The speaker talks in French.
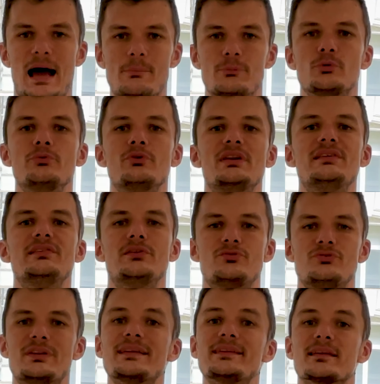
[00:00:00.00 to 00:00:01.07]
La rhabdomyolyse est
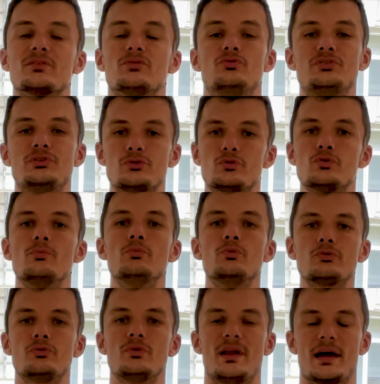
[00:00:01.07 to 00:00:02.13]
une atteinte du tissu
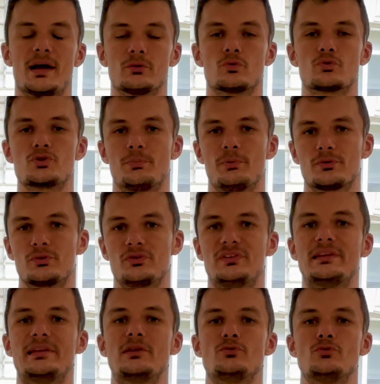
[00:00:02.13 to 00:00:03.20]
musculaire, donc je pense que
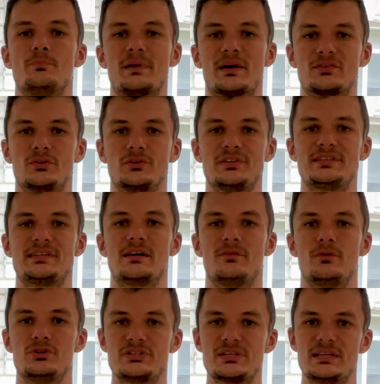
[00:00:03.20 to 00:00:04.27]
c'était une personne qui
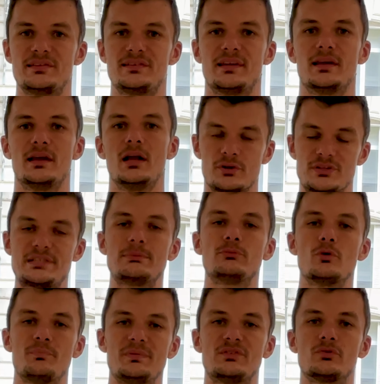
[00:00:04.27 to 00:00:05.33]
avait utilisé ce type
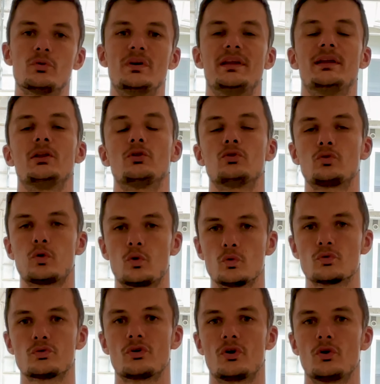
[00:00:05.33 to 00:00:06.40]
de pistolet trop
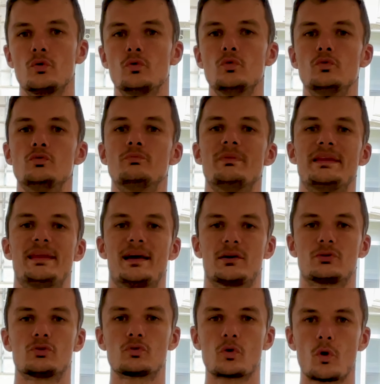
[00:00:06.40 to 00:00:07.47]
longtemps ou de manière
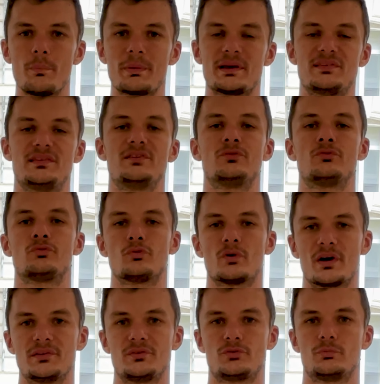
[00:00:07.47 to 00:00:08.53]
trop précise
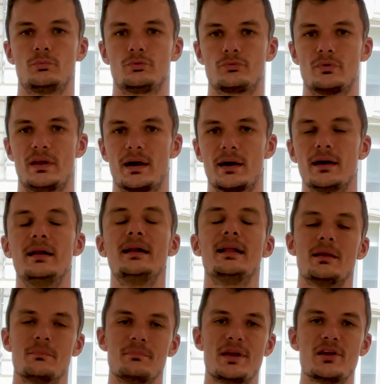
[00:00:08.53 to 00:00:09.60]
sur un tissu musculaire
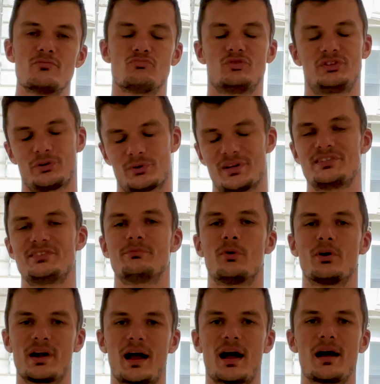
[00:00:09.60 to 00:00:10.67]
mais c'est
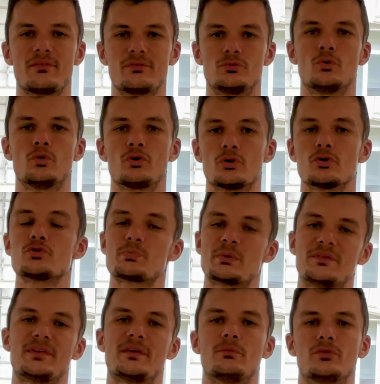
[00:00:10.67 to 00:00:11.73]
relativement grave, donc je
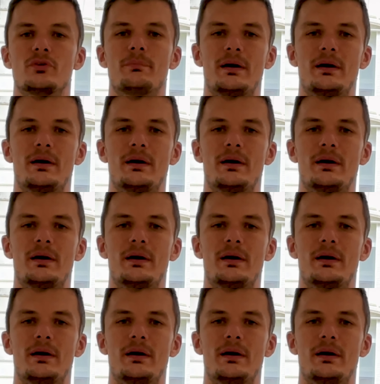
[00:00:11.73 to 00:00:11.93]
préfère vous en